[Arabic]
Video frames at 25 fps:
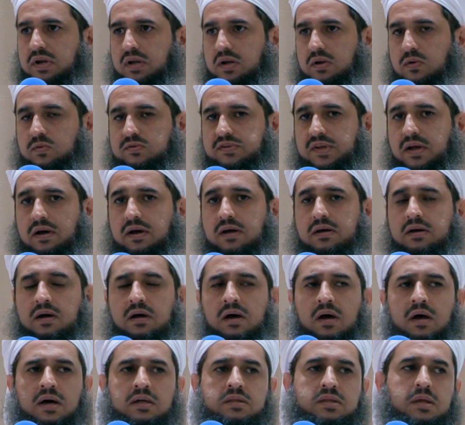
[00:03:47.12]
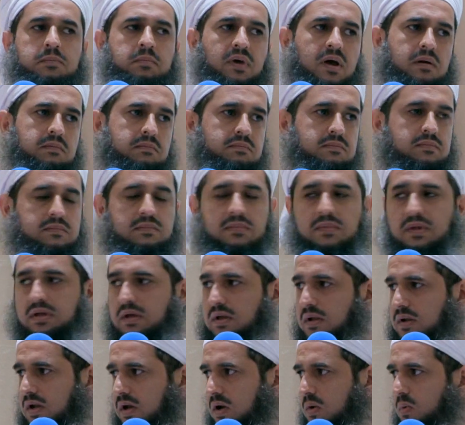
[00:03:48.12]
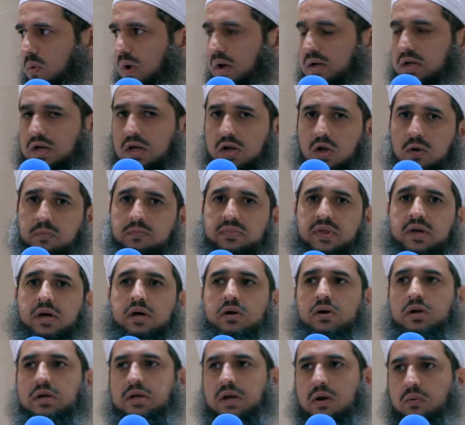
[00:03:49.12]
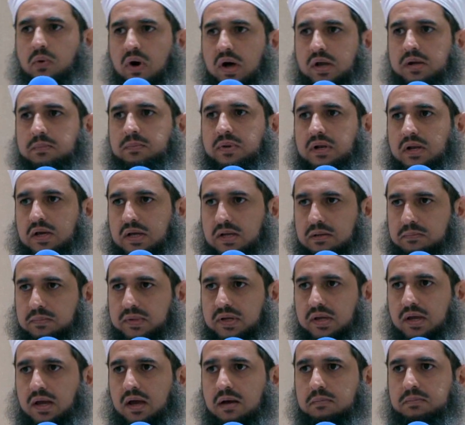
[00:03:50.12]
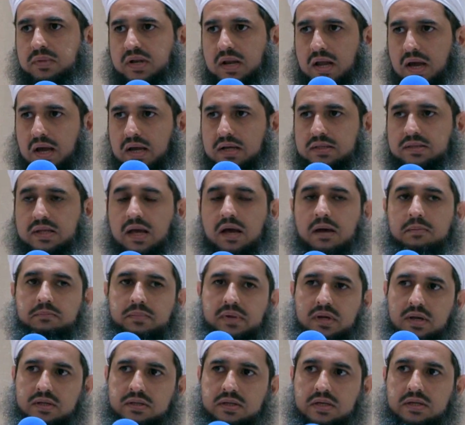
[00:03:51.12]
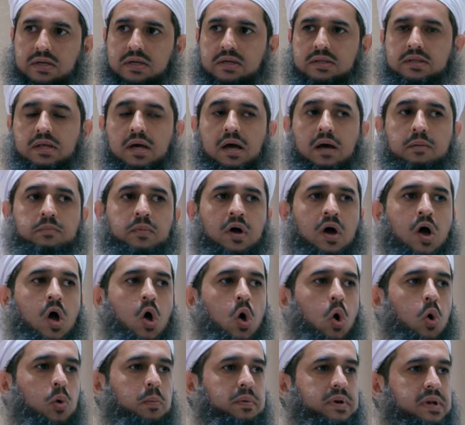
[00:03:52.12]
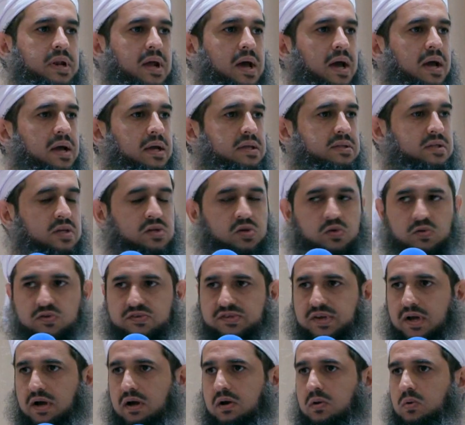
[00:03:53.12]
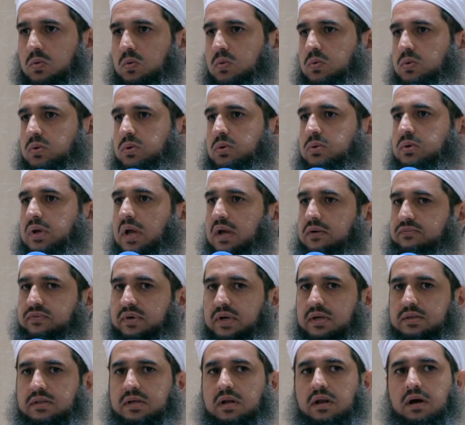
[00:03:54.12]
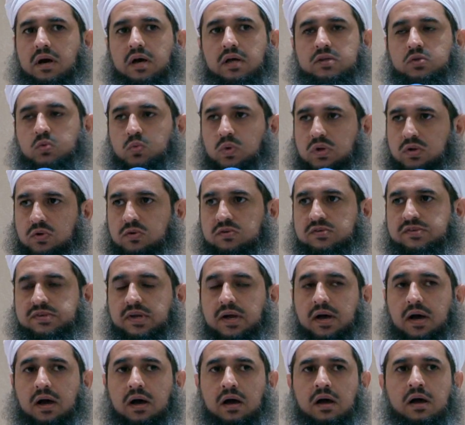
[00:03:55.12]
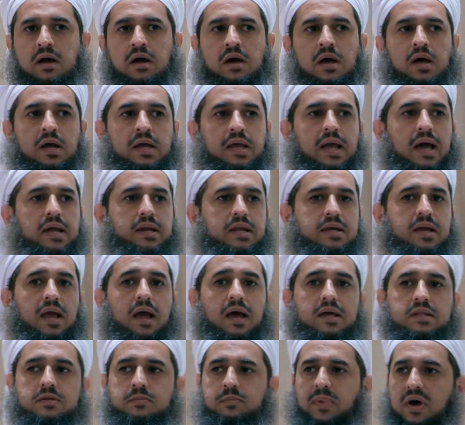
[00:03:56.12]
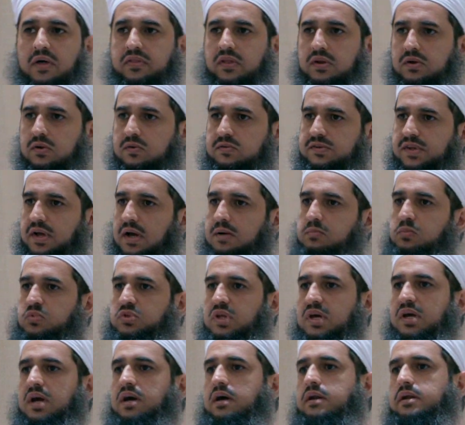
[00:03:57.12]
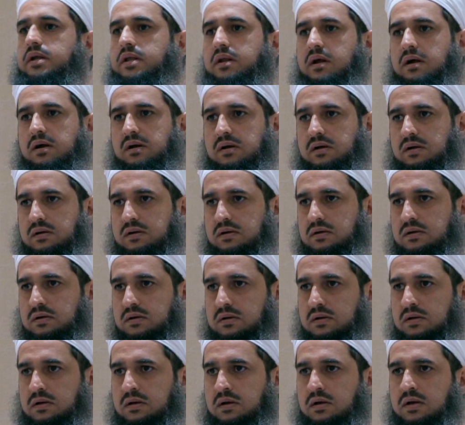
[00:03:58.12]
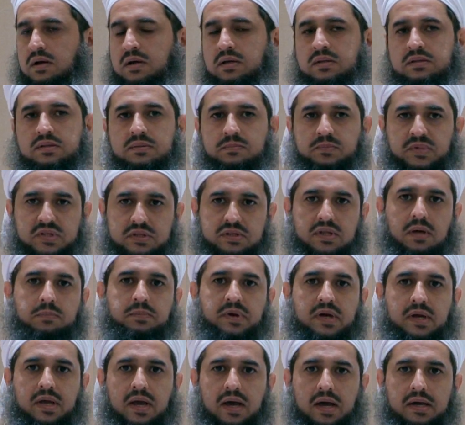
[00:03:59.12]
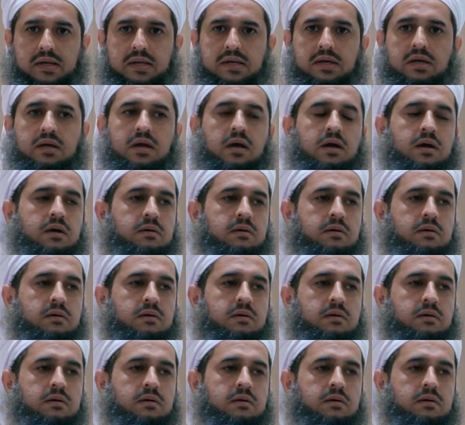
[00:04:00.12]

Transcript: من النسخ طبعا الإخوان كلهم ذكروا الجوانب العلمية من ناحية أهمية الكتاب ومن ناحية النسخ وكيفية الخط والنساخ يعني كانت بعض النسخ متكررة بالطبع يعني